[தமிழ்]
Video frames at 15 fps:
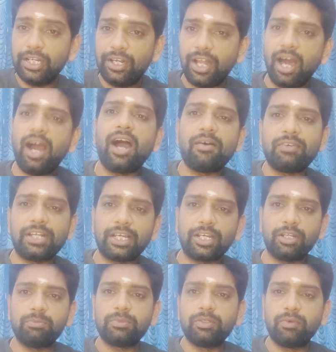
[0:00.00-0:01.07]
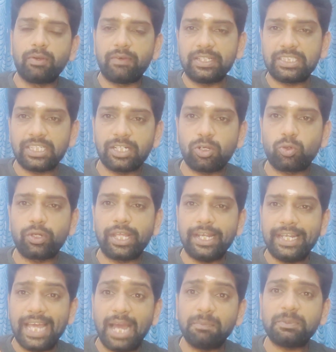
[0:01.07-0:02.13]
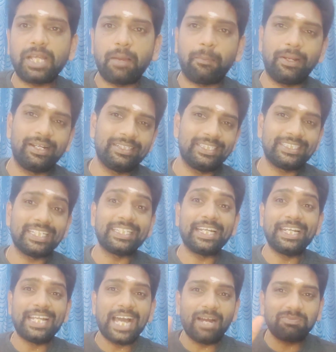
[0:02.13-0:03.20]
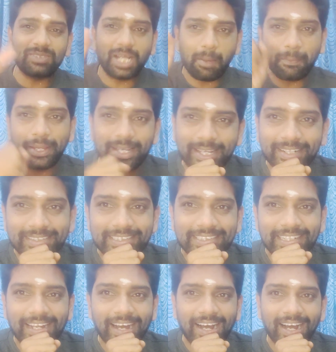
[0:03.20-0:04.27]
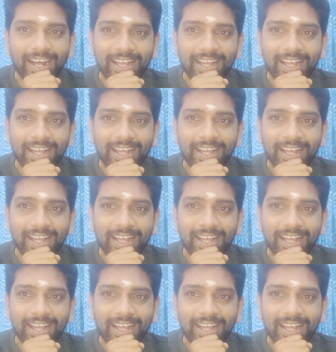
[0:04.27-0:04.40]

எல்லா ஆவணங்களும் இவர் வச்சிருக்கக்கூடிய லேப்டாப்பில் இருந்துச்சு அந்த லேப்டாப் எங்கே இருந்துச்சுன்னா